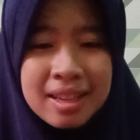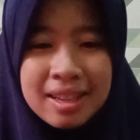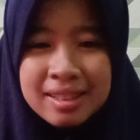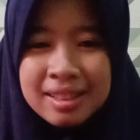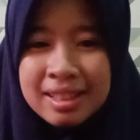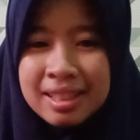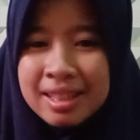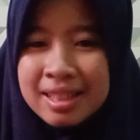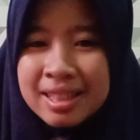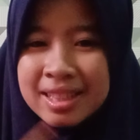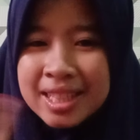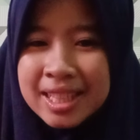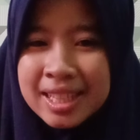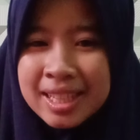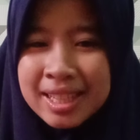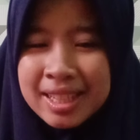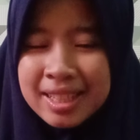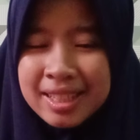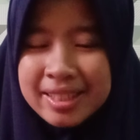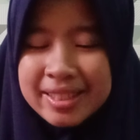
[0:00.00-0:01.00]
Ada
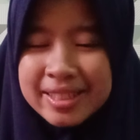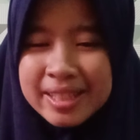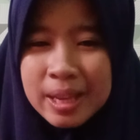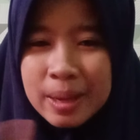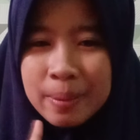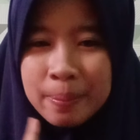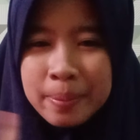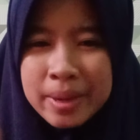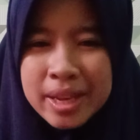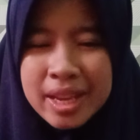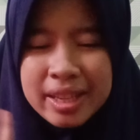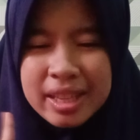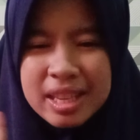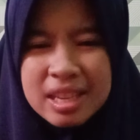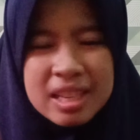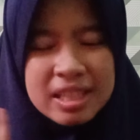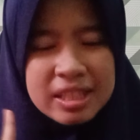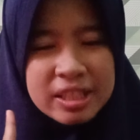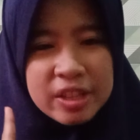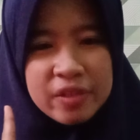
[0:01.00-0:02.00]
zal, siapa yang
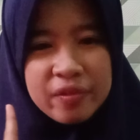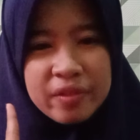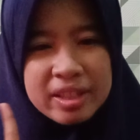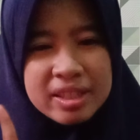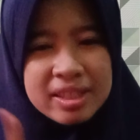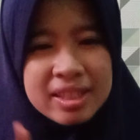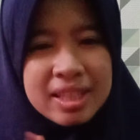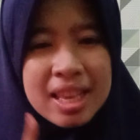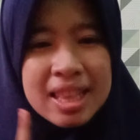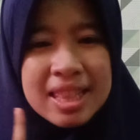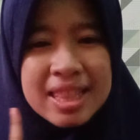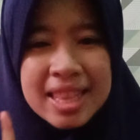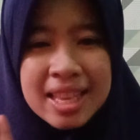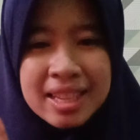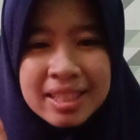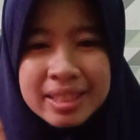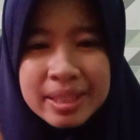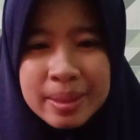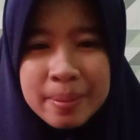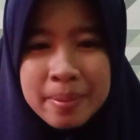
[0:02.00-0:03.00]
ikat sifatnya
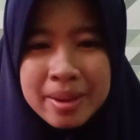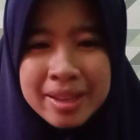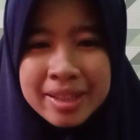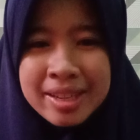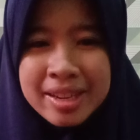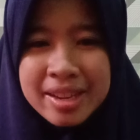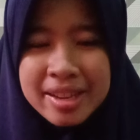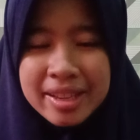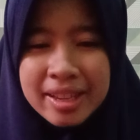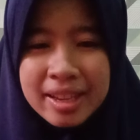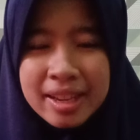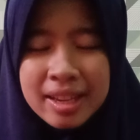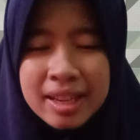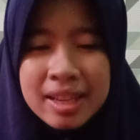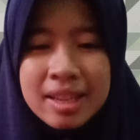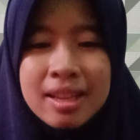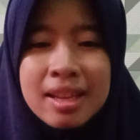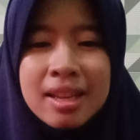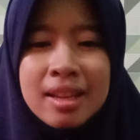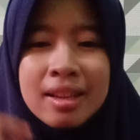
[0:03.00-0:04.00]
zal di mana ya?
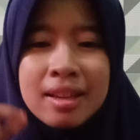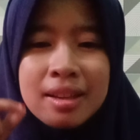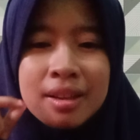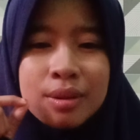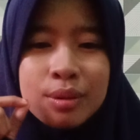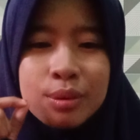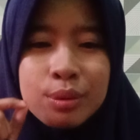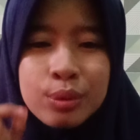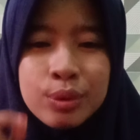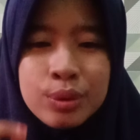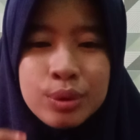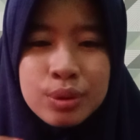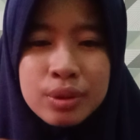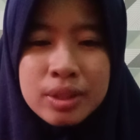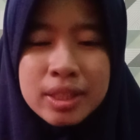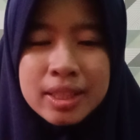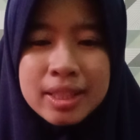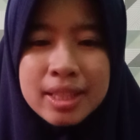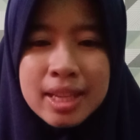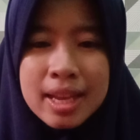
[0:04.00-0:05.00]
Ujung
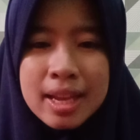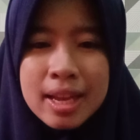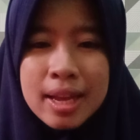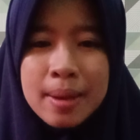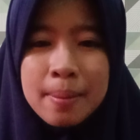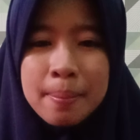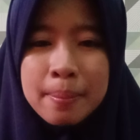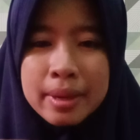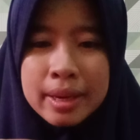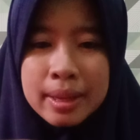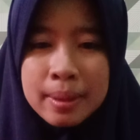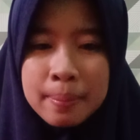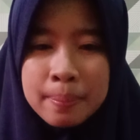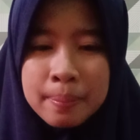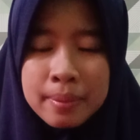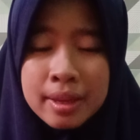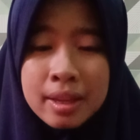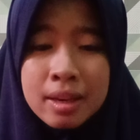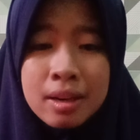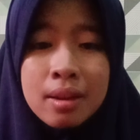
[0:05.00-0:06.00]
lidah
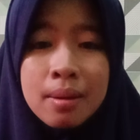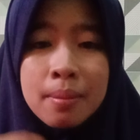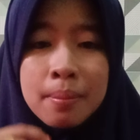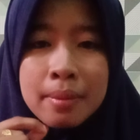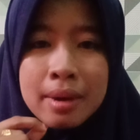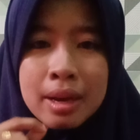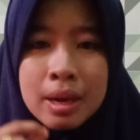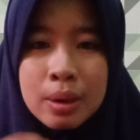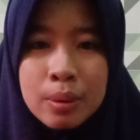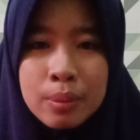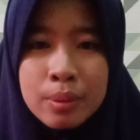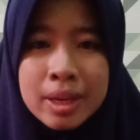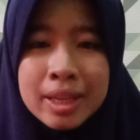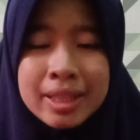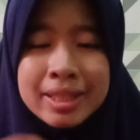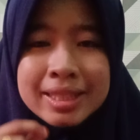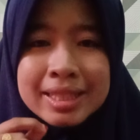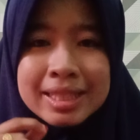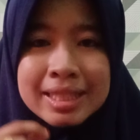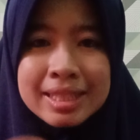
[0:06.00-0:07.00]
menempel
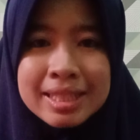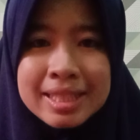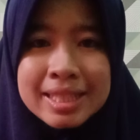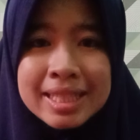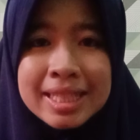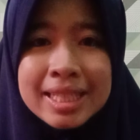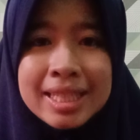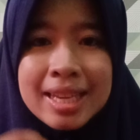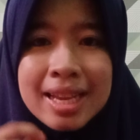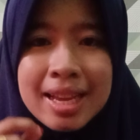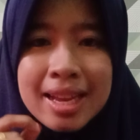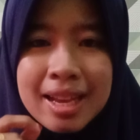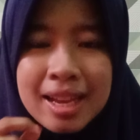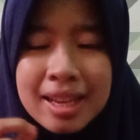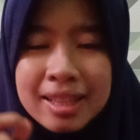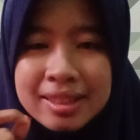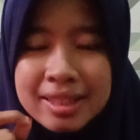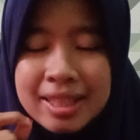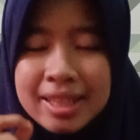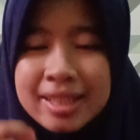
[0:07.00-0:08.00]
bawah gigi
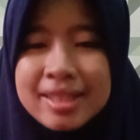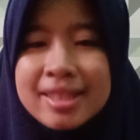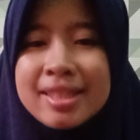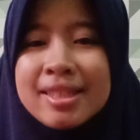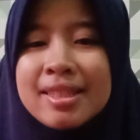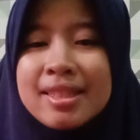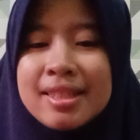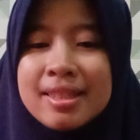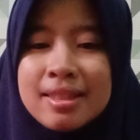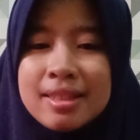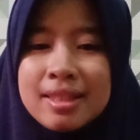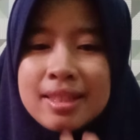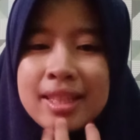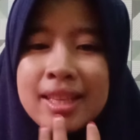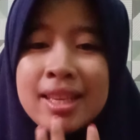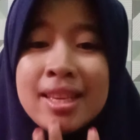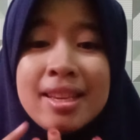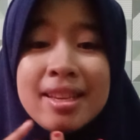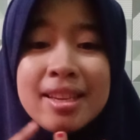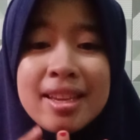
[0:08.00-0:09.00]
atas
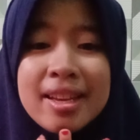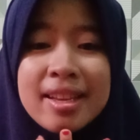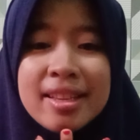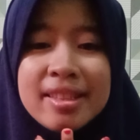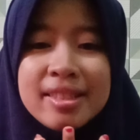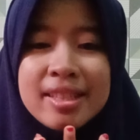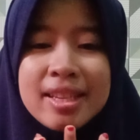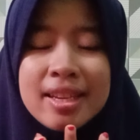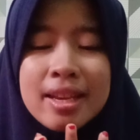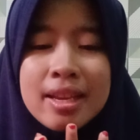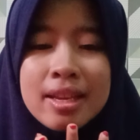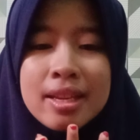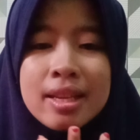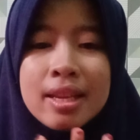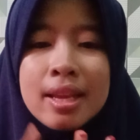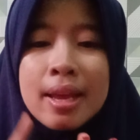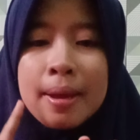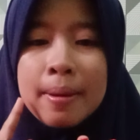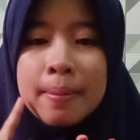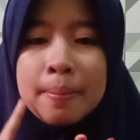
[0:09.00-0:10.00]
tiga
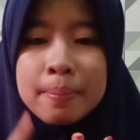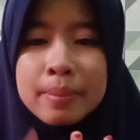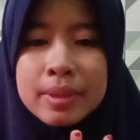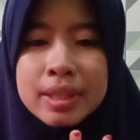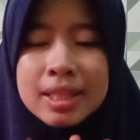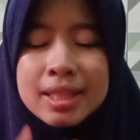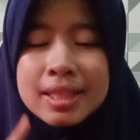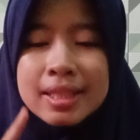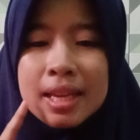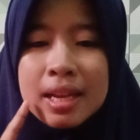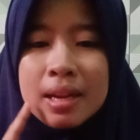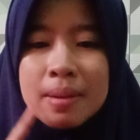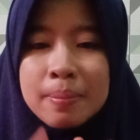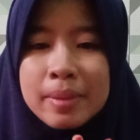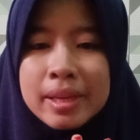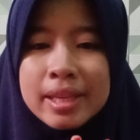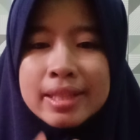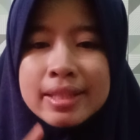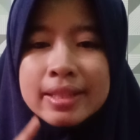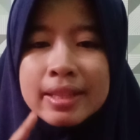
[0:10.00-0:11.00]
jari
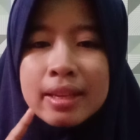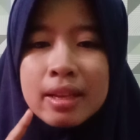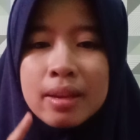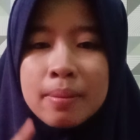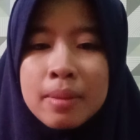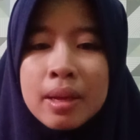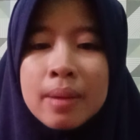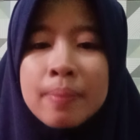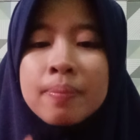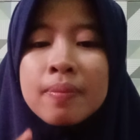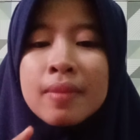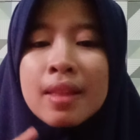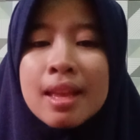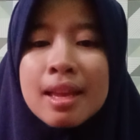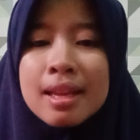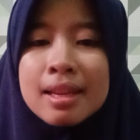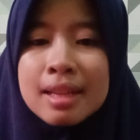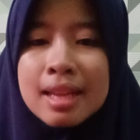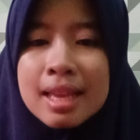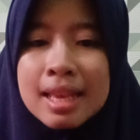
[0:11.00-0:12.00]
bersama-sama
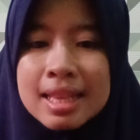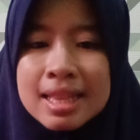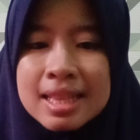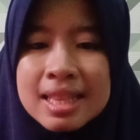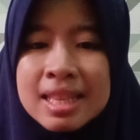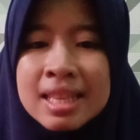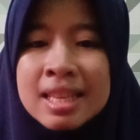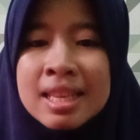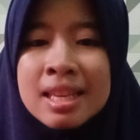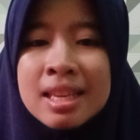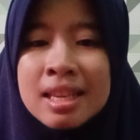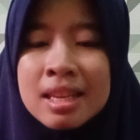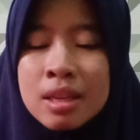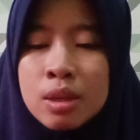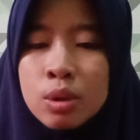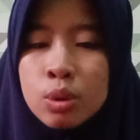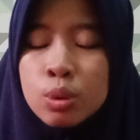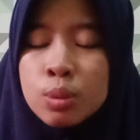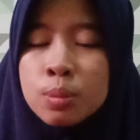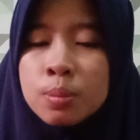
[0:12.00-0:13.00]

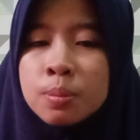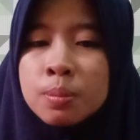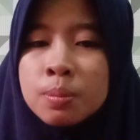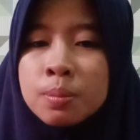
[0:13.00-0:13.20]
nazirum